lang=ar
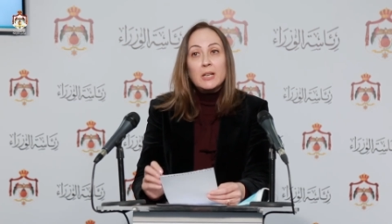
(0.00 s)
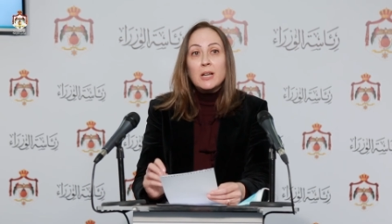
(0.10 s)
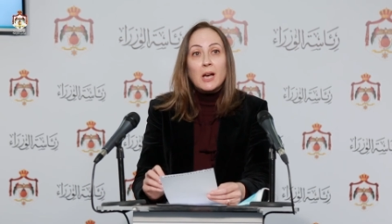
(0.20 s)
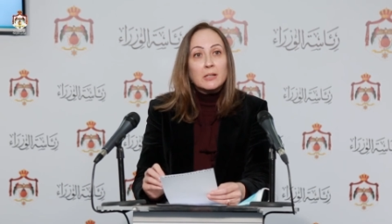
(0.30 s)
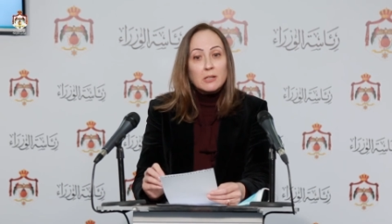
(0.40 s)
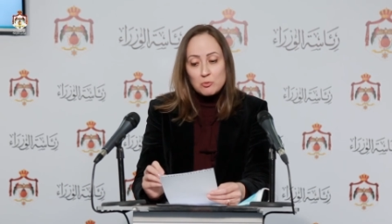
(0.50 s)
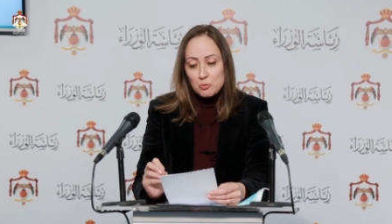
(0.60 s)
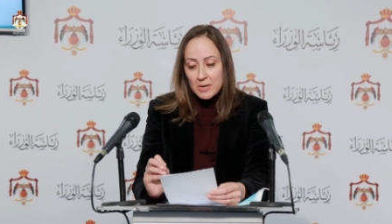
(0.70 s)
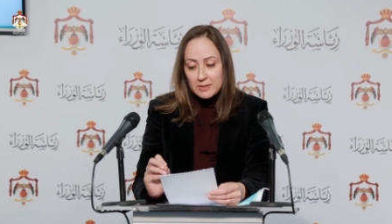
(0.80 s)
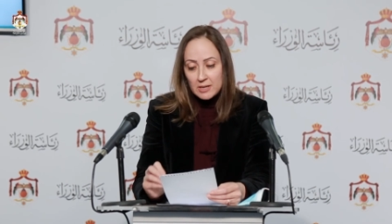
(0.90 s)
إلا أنه
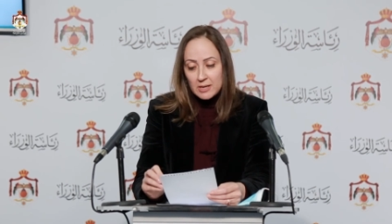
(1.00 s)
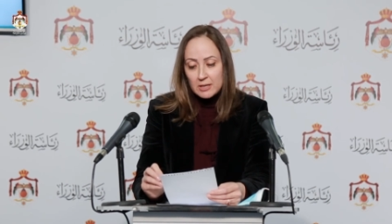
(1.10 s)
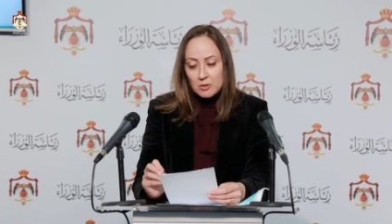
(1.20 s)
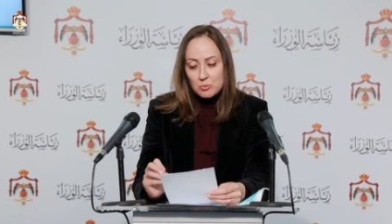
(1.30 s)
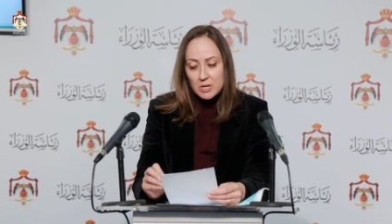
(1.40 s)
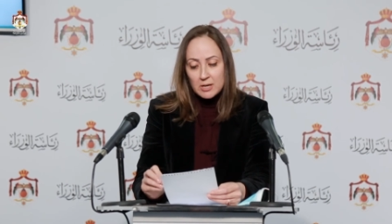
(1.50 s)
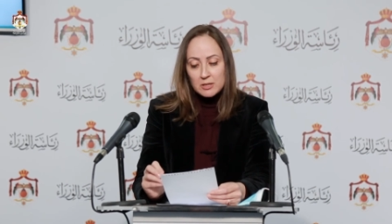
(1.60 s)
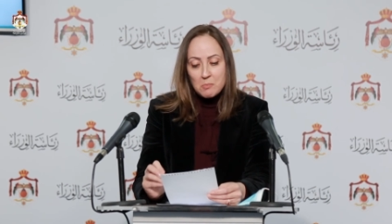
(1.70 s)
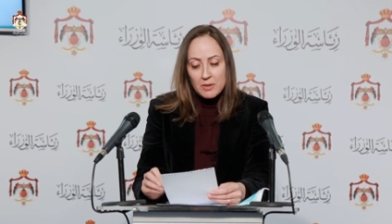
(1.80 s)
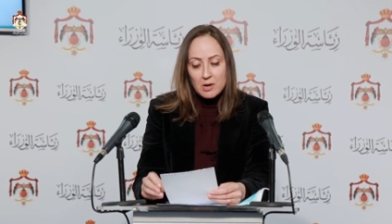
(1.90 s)
ما زال
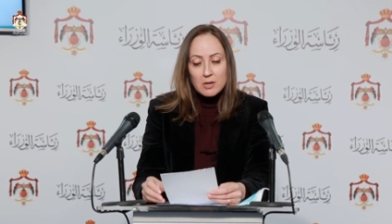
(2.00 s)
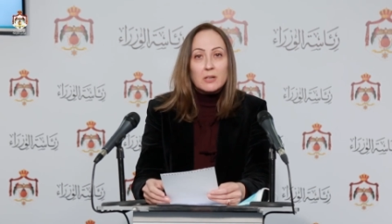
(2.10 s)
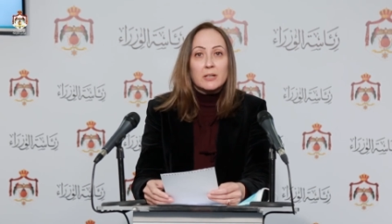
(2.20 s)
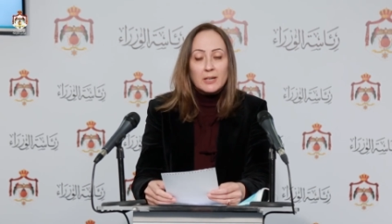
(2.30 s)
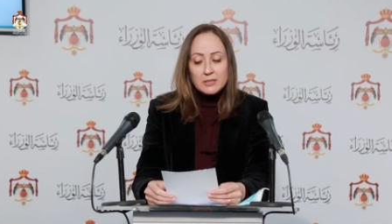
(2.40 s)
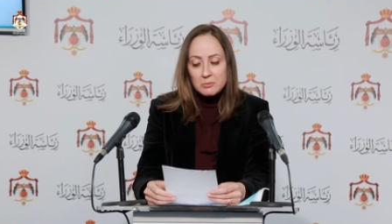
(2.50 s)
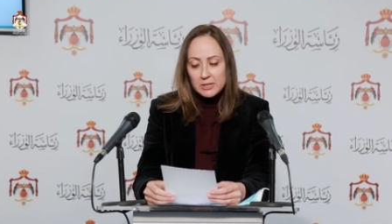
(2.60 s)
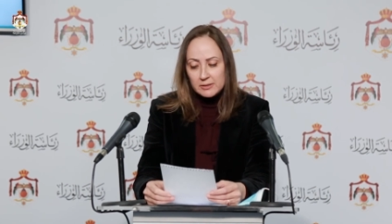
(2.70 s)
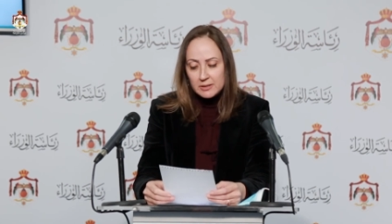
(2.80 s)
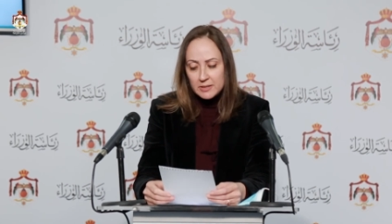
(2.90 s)
هناك مظاهر لعدم
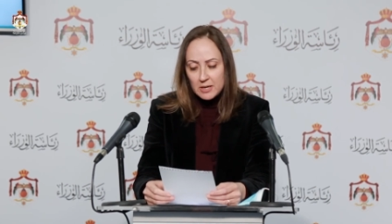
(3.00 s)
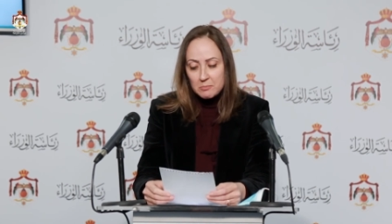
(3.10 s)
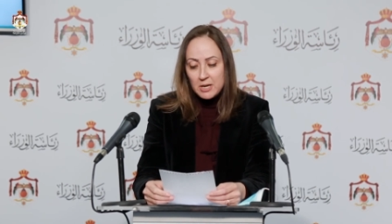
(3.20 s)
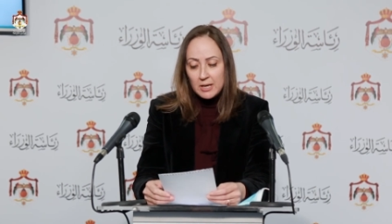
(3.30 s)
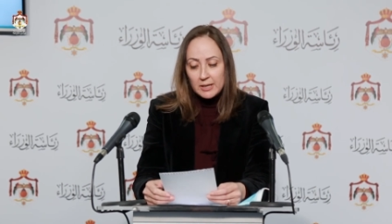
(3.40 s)
الالتزام